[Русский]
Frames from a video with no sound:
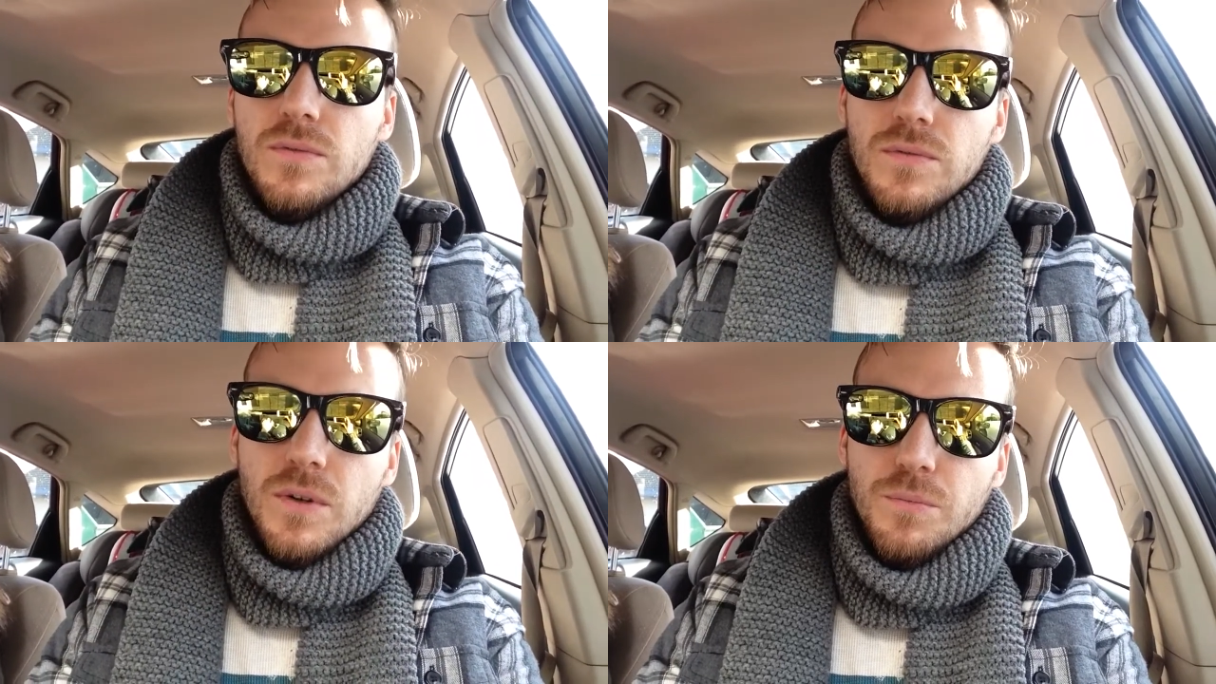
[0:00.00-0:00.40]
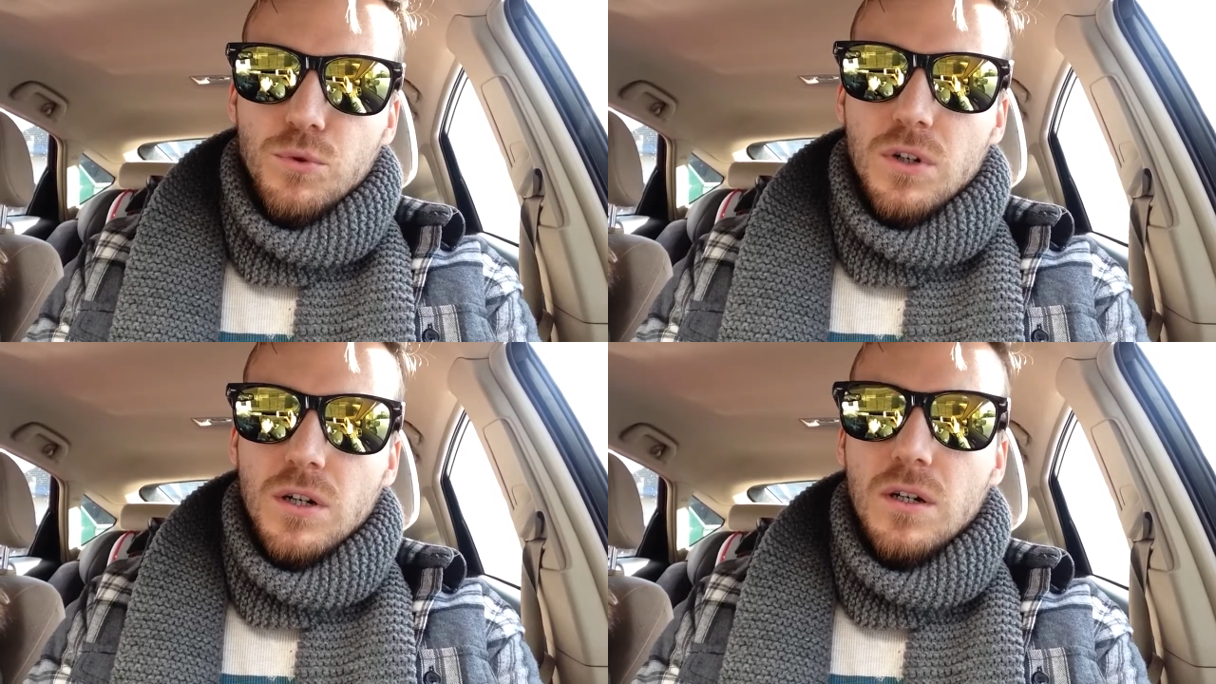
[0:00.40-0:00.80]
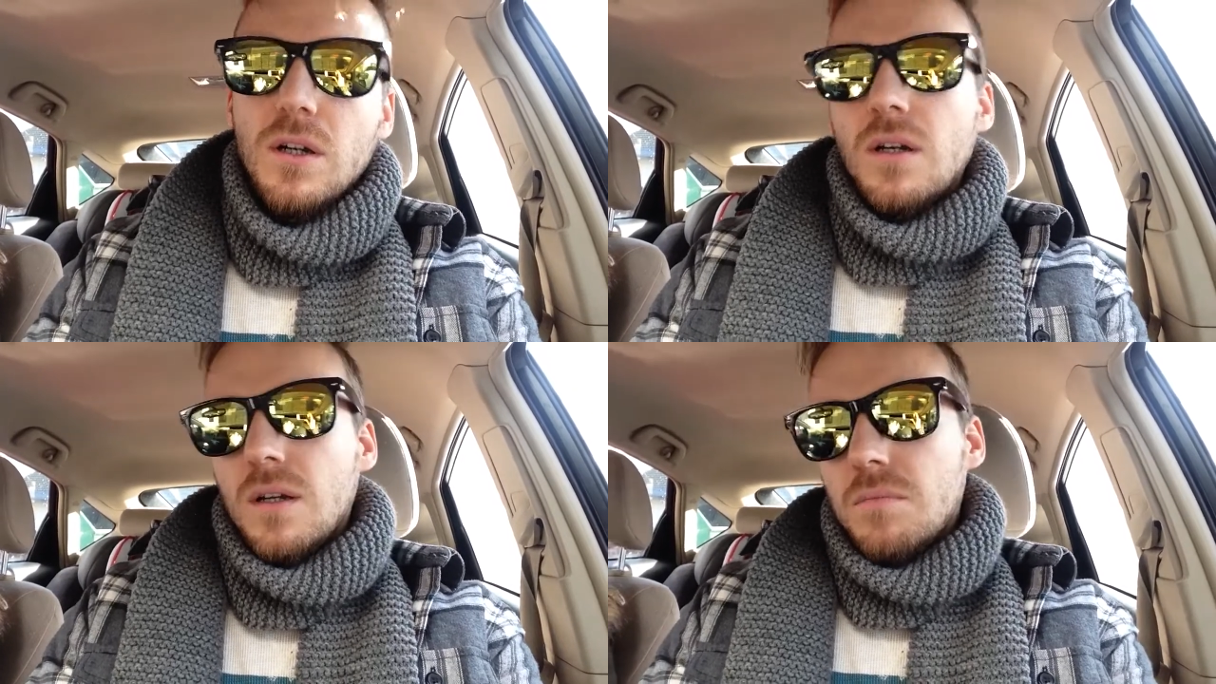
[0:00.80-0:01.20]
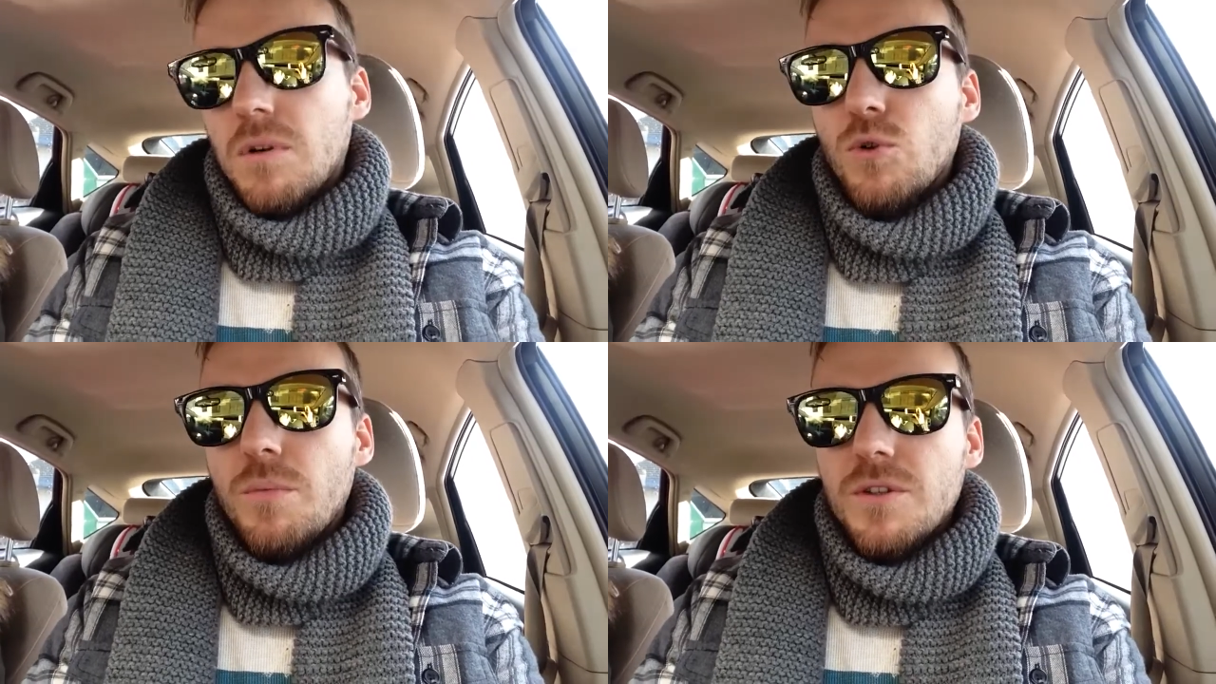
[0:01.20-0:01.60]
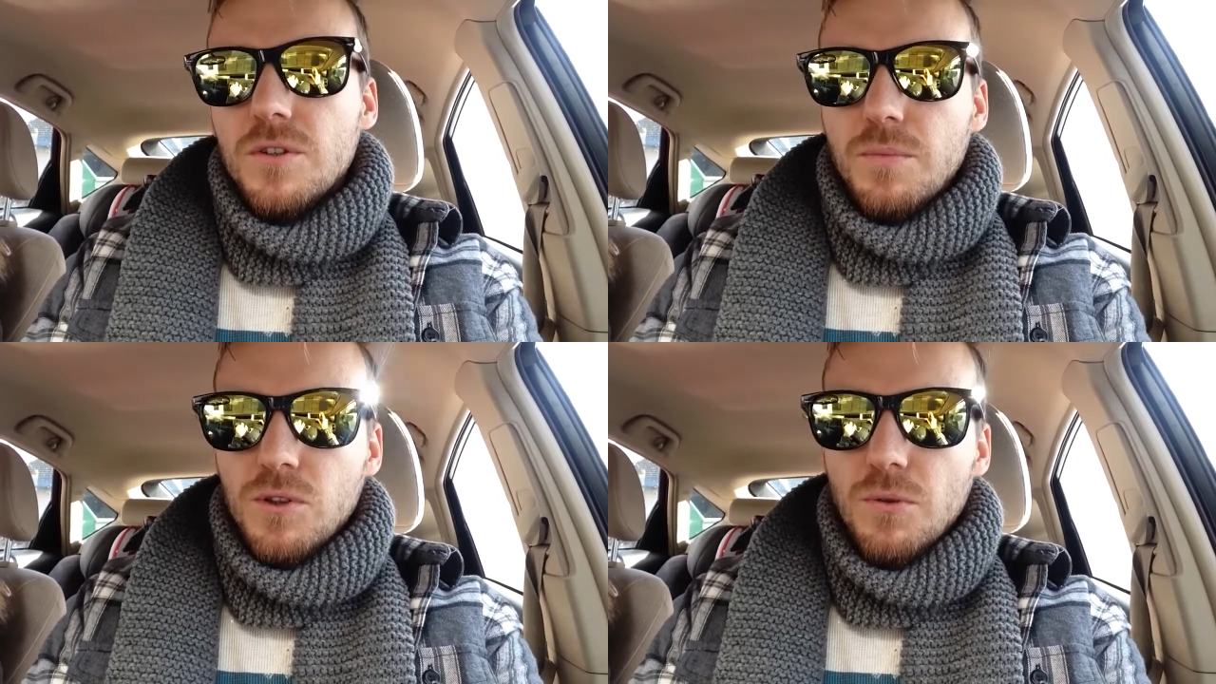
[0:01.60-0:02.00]
в компьютерах, могу
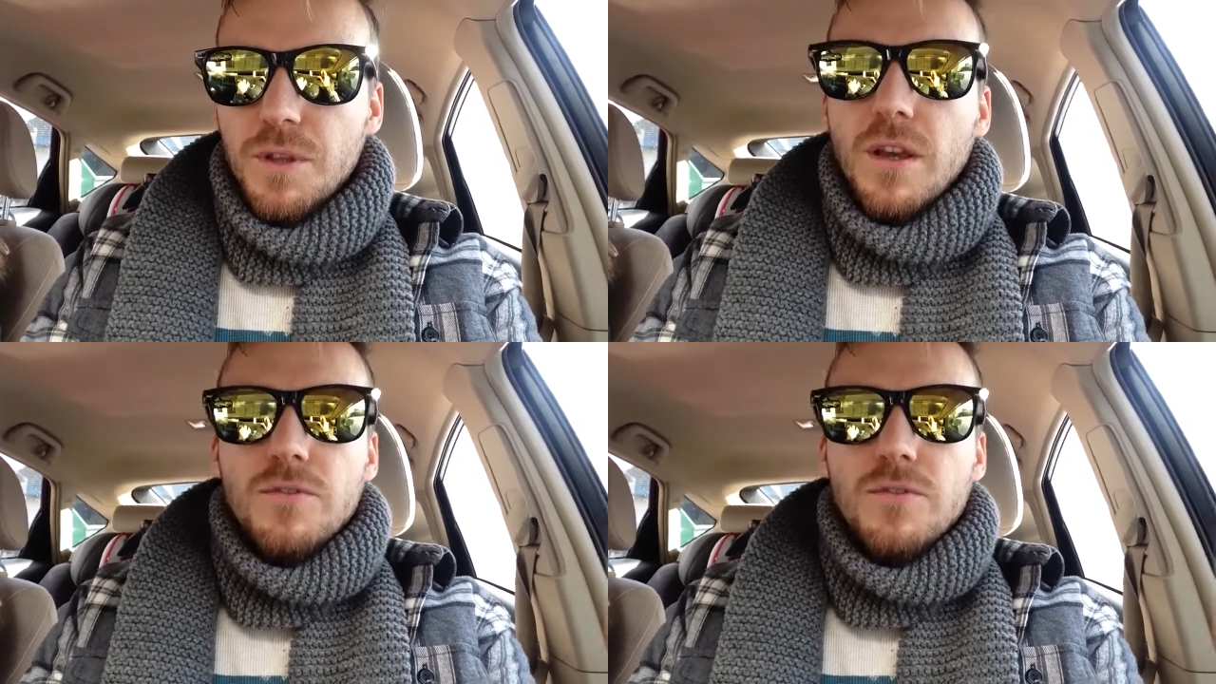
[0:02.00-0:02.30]
объяснить подробнее.